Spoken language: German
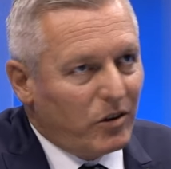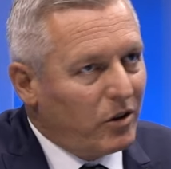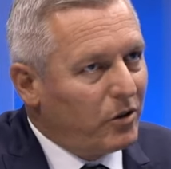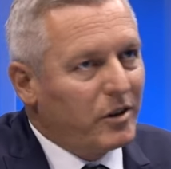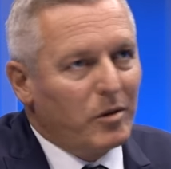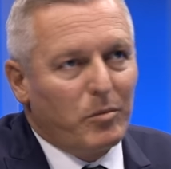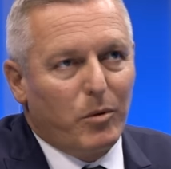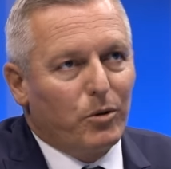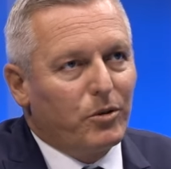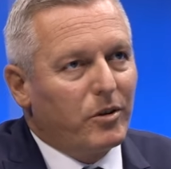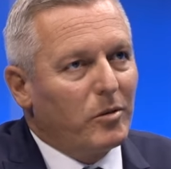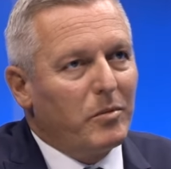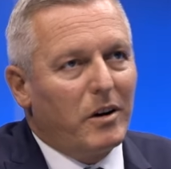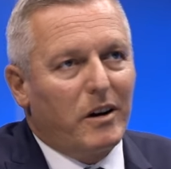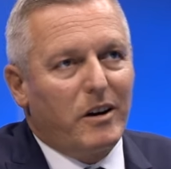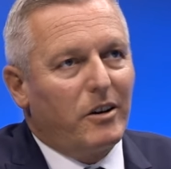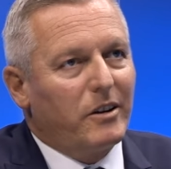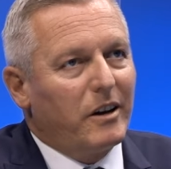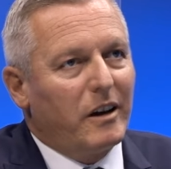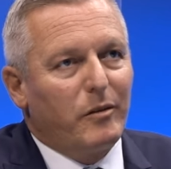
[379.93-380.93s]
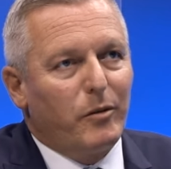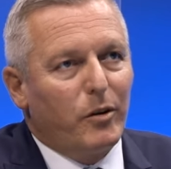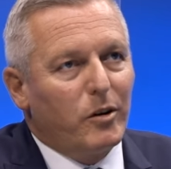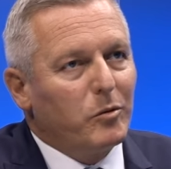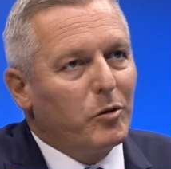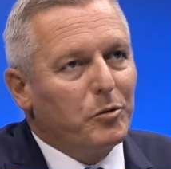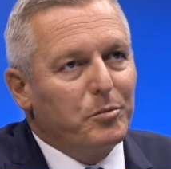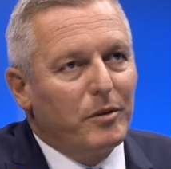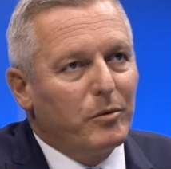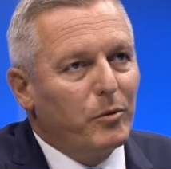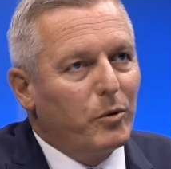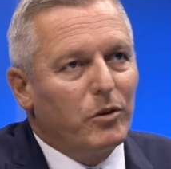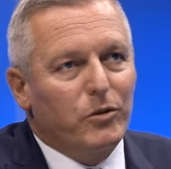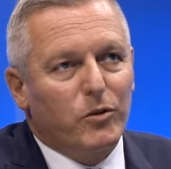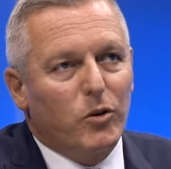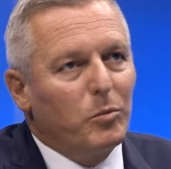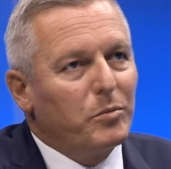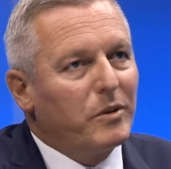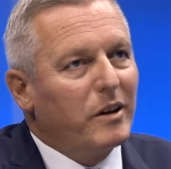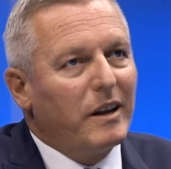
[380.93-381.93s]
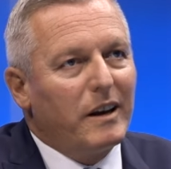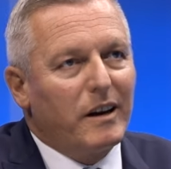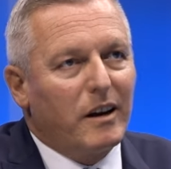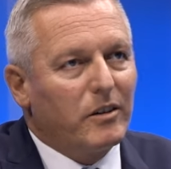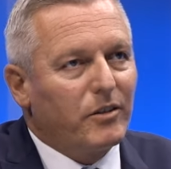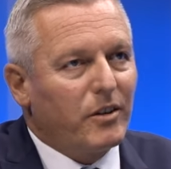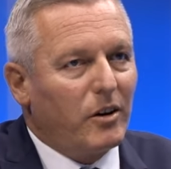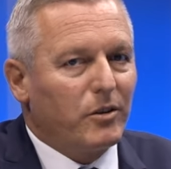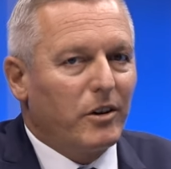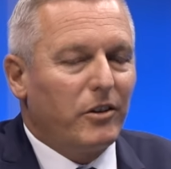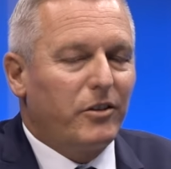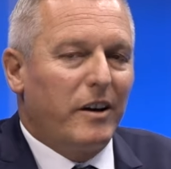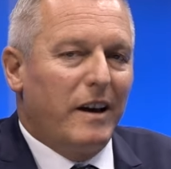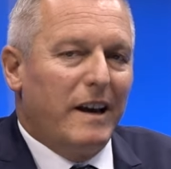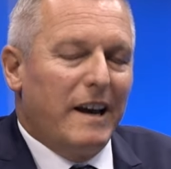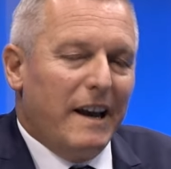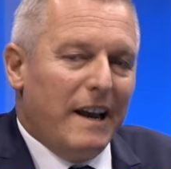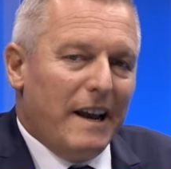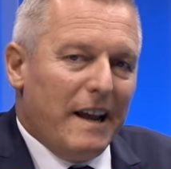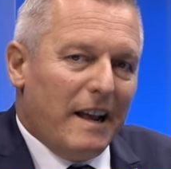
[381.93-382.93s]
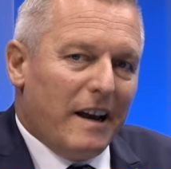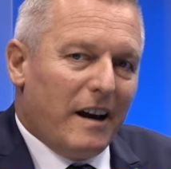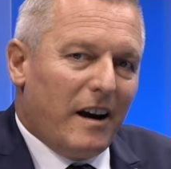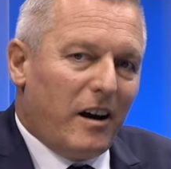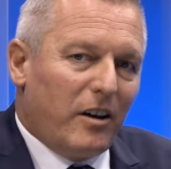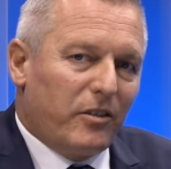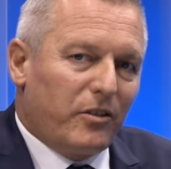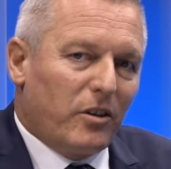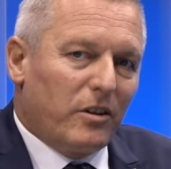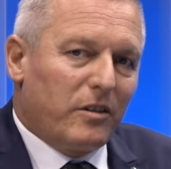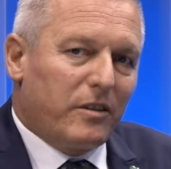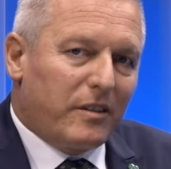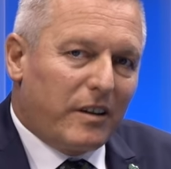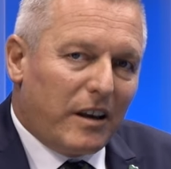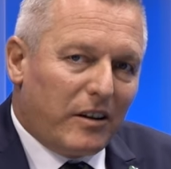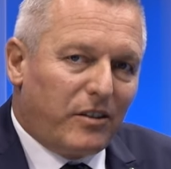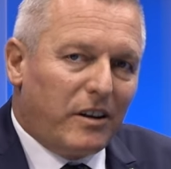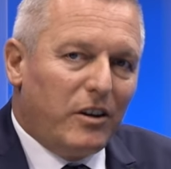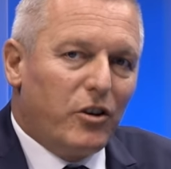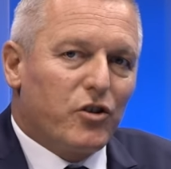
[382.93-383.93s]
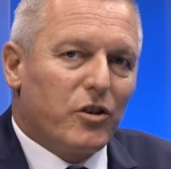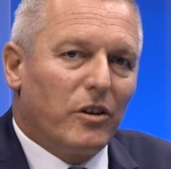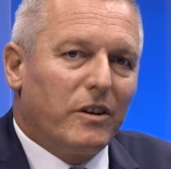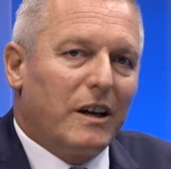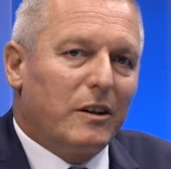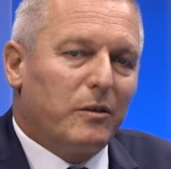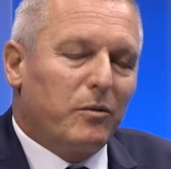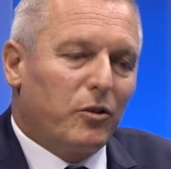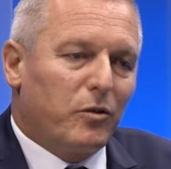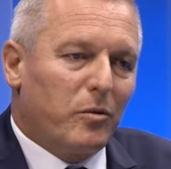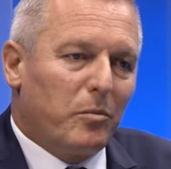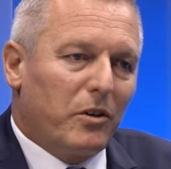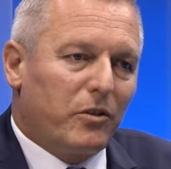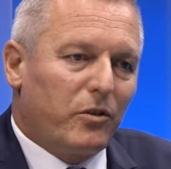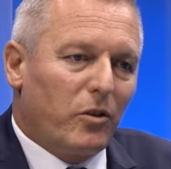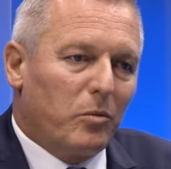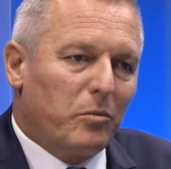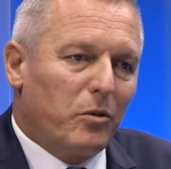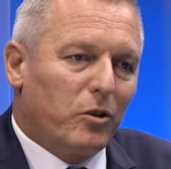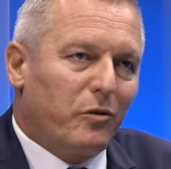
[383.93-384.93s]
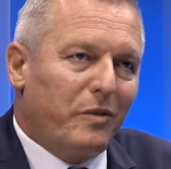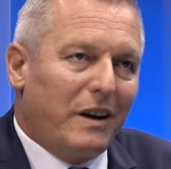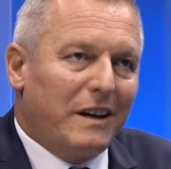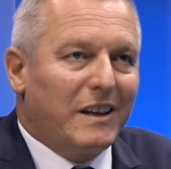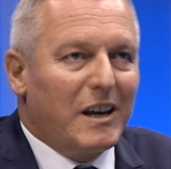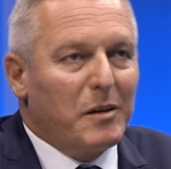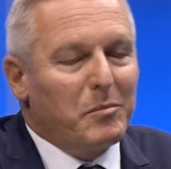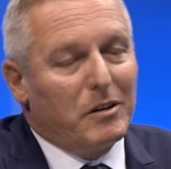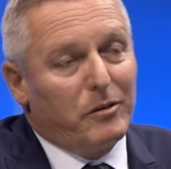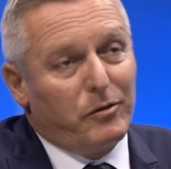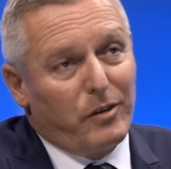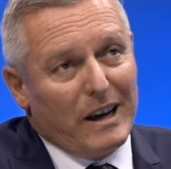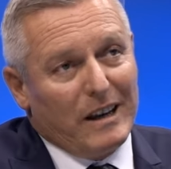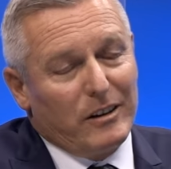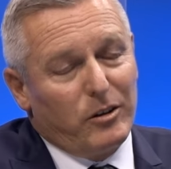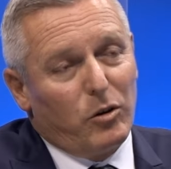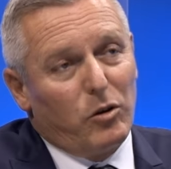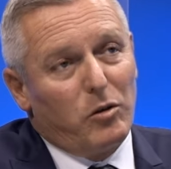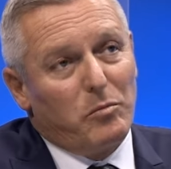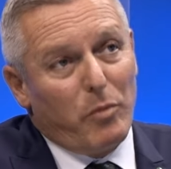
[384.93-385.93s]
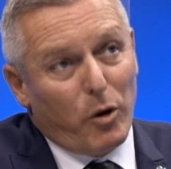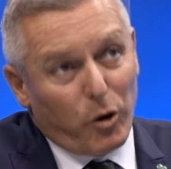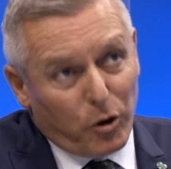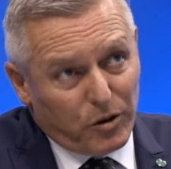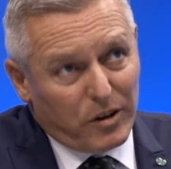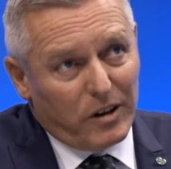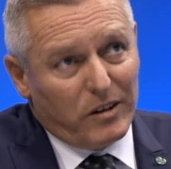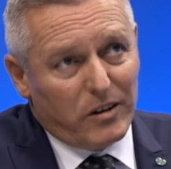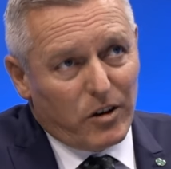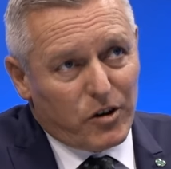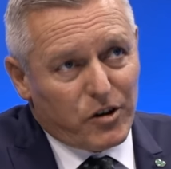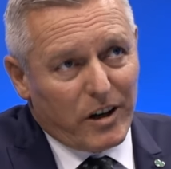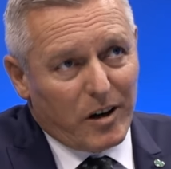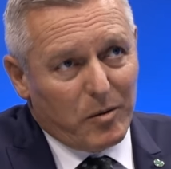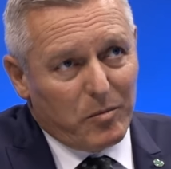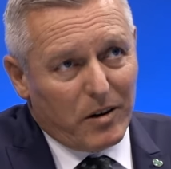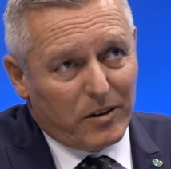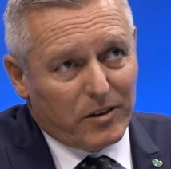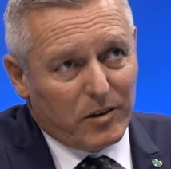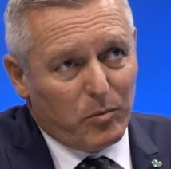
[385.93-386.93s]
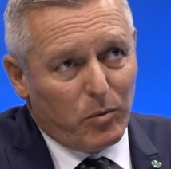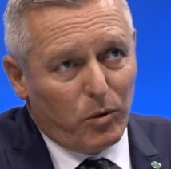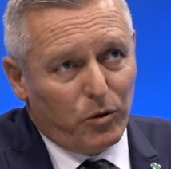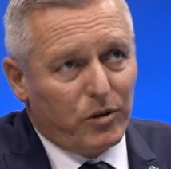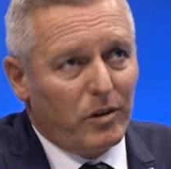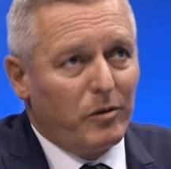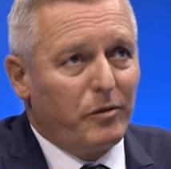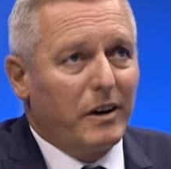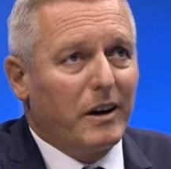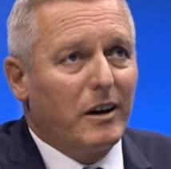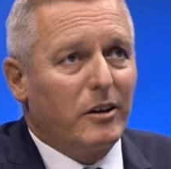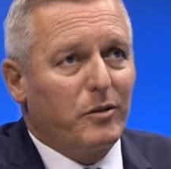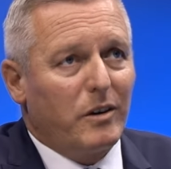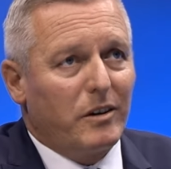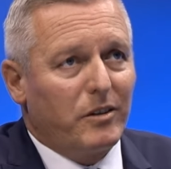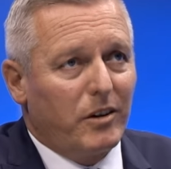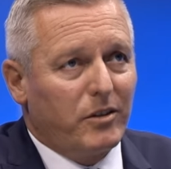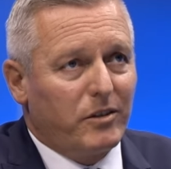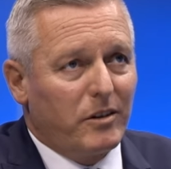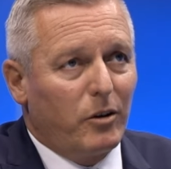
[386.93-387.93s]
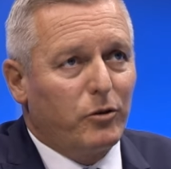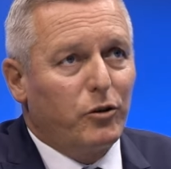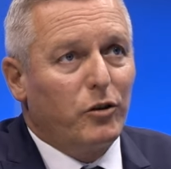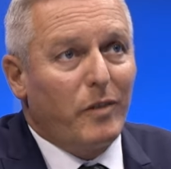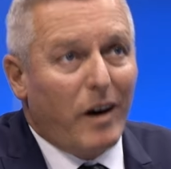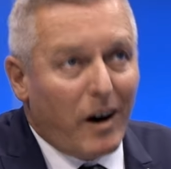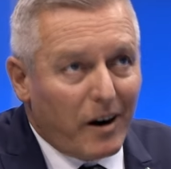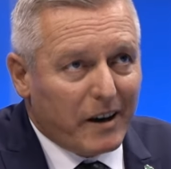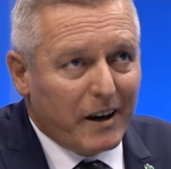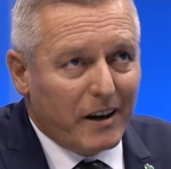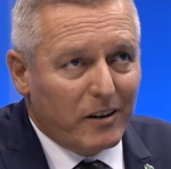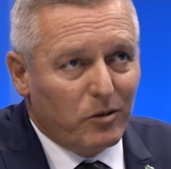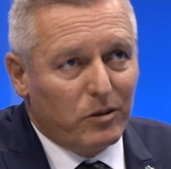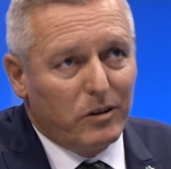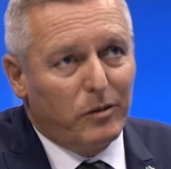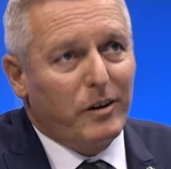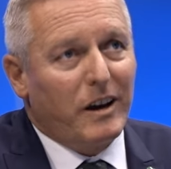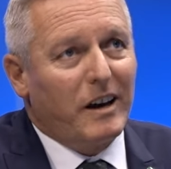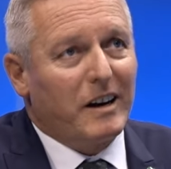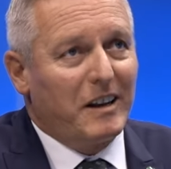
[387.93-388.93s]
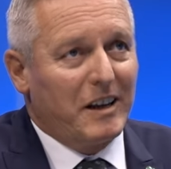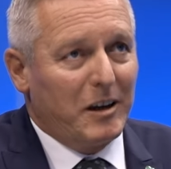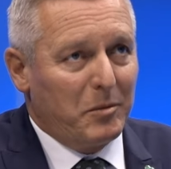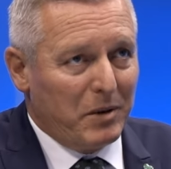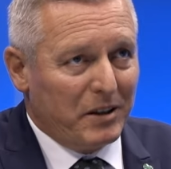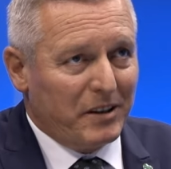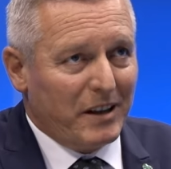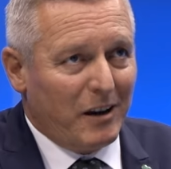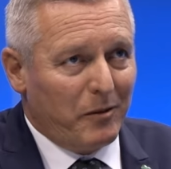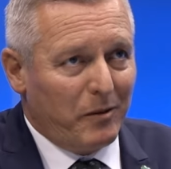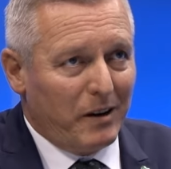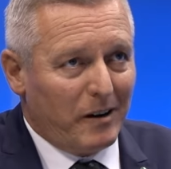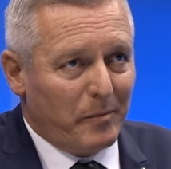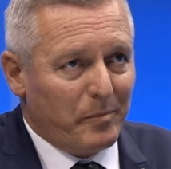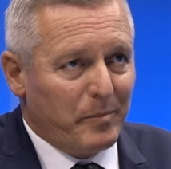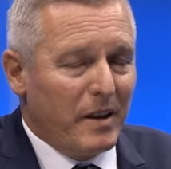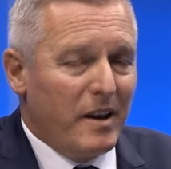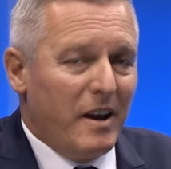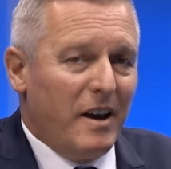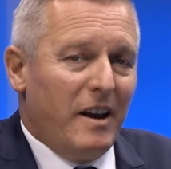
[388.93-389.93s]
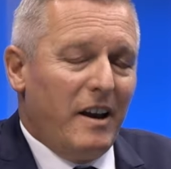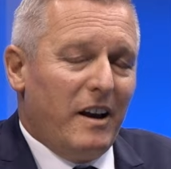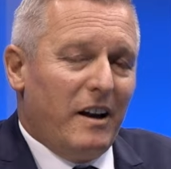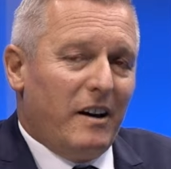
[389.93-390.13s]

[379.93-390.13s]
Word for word: nach dem Motto, man kann eh wählen, was man will, es kommt dann eh ganz anders. Also das ist schon etwas, wo man sagen muss, wenn jemand Veränderung möchte in der Steiermark, dann muss er am 24. auch zur Wahl gehen und die Freiheitliche Partei wählen. Mhm.